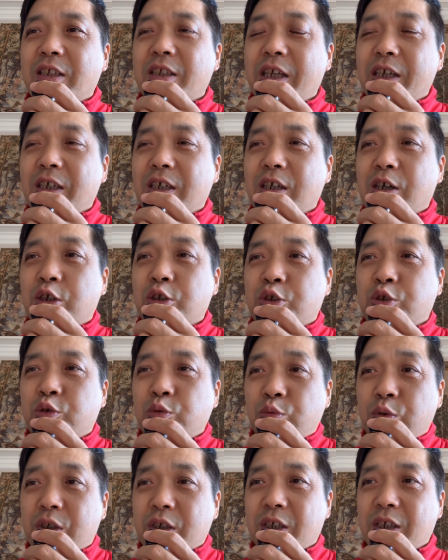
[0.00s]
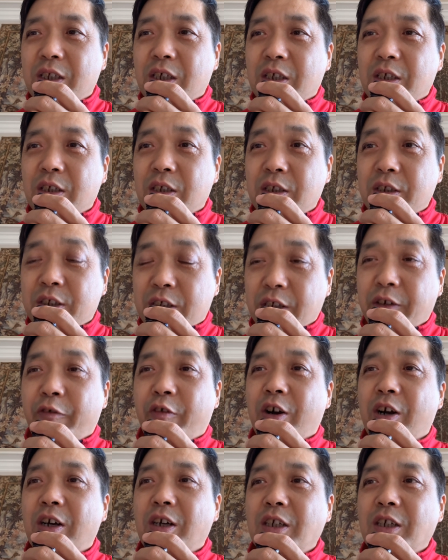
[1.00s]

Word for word: 那个苏哲的媳妇儿，